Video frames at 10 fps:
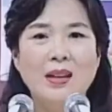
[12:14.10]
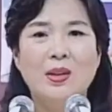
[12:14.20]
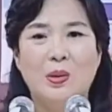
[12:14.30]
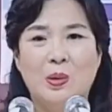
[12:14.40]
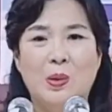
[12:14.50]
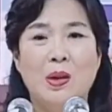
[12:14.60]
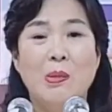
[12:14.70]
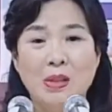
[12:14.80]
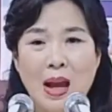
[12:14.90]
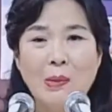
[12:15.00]
것도
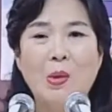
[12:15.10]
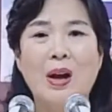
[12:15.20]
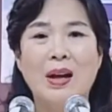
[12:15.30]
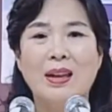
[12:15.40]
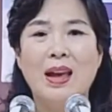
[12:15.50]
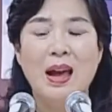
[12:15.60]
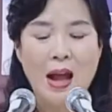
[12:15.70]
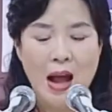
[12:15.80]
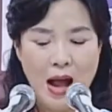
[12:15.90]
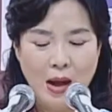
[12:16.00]
너무나 행복하게
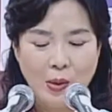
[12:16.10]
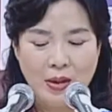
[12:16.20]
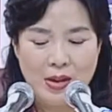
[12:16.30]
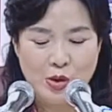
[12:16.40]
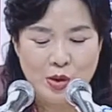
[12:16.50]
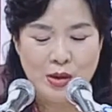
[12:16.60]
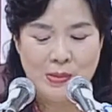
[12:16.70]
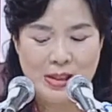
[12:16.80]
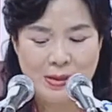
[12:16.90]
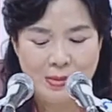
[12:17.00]
하고 있는 줄
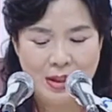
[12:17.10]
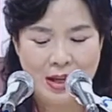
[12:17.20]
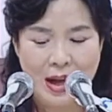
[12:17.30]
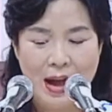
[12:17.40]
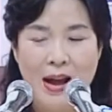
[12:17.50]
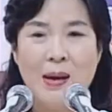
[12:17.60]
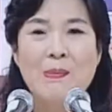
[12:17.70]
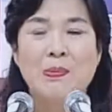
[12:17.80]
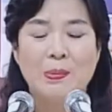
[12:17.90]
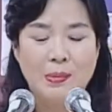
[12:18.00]
믿습니다.
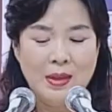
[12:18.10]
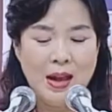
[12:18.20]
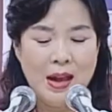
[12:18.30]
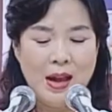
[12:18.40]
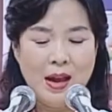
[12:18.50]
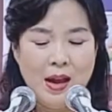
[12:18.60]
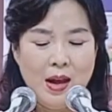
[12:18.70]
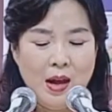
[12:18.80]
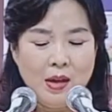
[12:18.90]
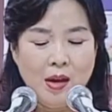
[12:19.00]
네.
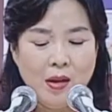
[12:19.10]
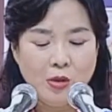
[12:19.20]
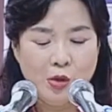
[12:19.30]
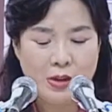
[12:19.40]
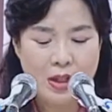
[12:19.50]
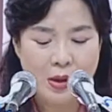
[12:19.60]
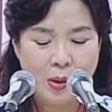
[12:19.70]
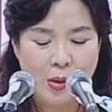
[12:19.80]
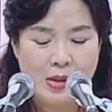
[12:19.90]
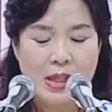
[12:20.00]

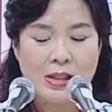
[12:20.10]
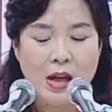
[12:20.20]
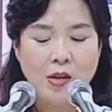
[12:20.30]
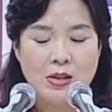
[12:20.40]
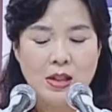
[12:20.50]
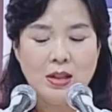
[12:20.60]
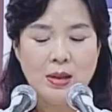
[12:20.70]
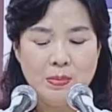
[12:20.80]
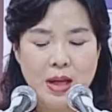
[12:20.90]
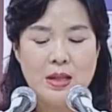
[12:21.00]
둘째로 세상 것이
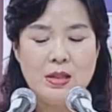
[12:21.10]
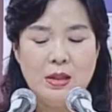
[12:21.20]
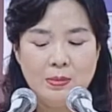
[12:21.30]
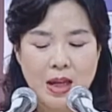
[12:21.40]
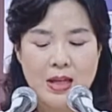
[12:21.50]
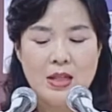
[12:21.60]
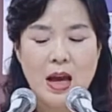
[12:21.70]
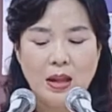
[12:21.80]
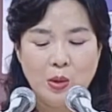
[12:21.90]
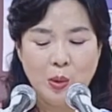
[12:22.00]
틈나, 틈타지
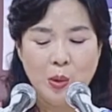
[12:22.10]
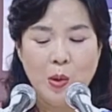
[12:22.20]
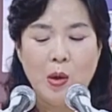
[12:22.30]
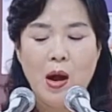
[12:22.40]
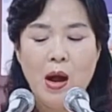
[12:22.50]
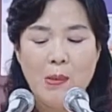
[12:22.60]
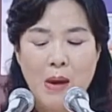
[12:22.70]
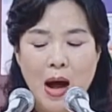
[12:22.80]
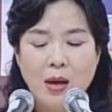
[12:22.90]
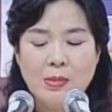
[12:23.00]
않도록
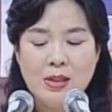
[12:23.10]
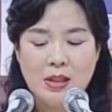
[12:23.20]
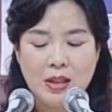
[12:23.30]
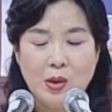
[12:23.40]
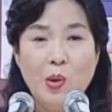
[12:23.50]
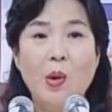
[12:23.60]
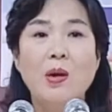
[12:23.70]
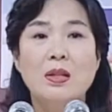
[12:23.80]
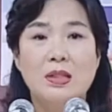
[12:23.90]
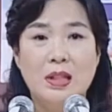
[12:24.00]
마음을
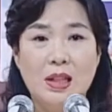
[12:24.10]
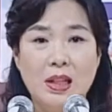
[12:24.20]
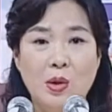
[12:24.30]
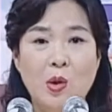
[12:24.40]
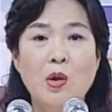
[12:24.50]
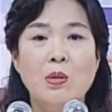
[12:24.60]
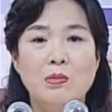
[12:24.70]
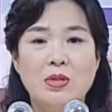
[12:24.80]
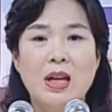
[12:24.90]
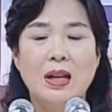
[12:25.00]
지키고 진리로
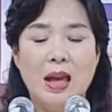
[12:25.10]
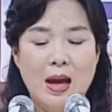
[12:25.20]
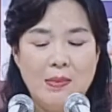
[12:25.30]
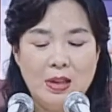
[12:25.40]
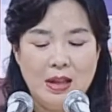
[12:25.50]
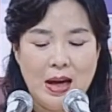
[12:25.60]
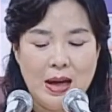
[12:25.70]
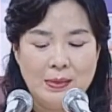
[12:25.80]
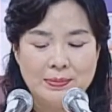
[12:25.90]
무장해야 합니다.